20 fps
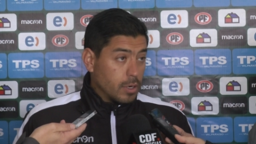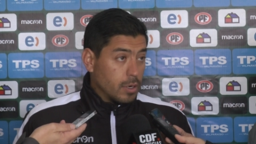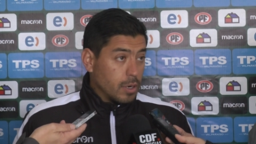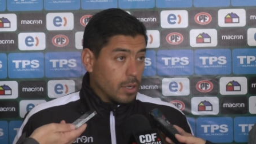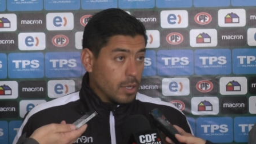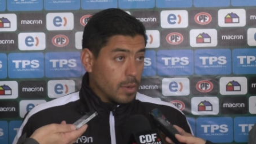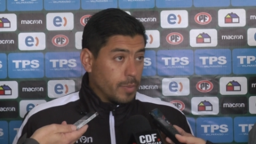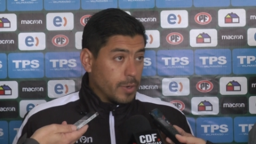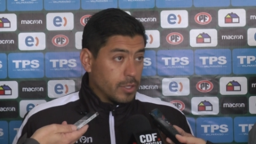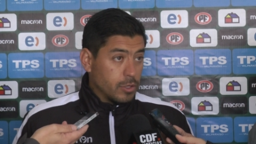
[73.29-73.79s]
en
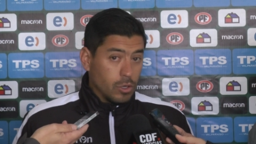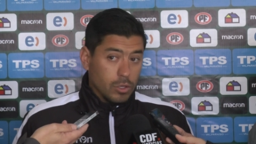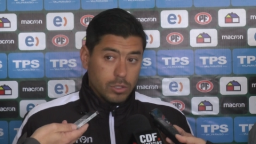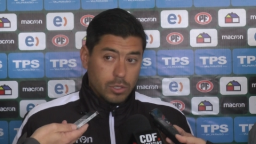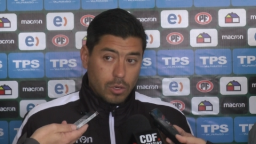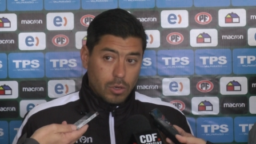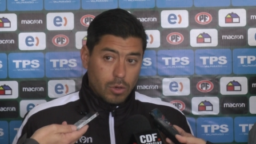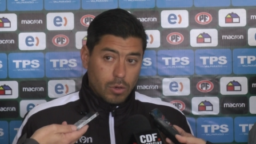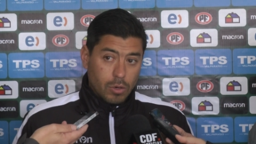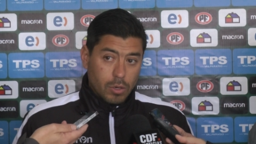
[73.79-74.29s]
el, partido
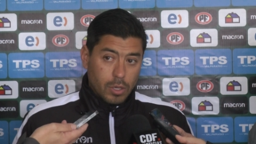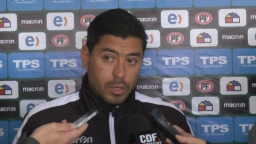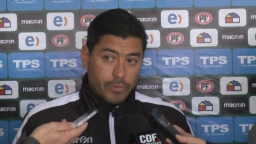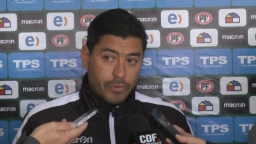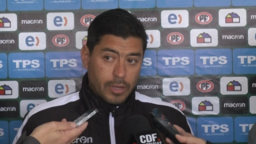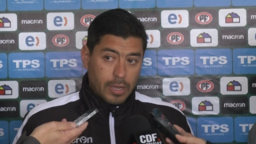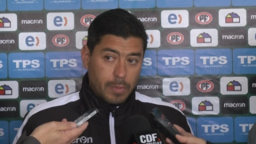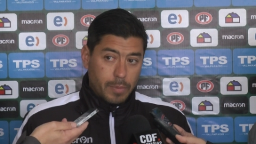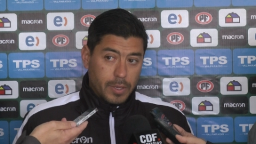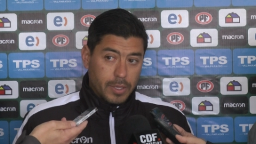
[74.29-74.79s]
anterior, que
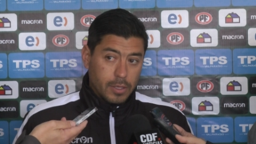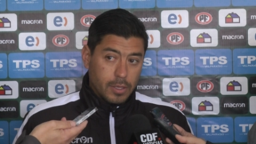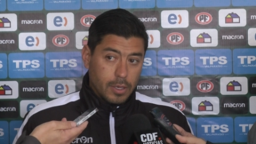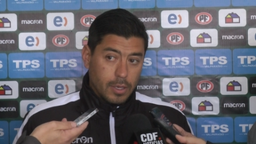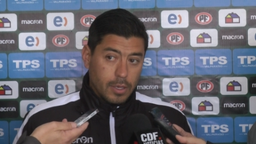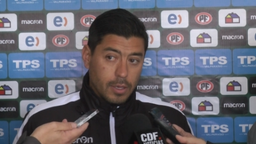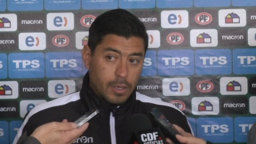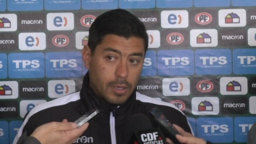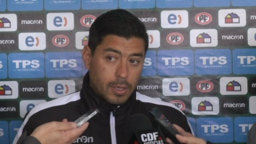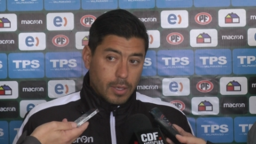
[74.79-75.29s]

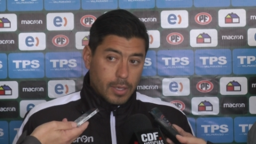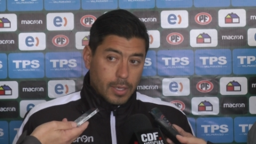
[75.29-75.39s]
finalmente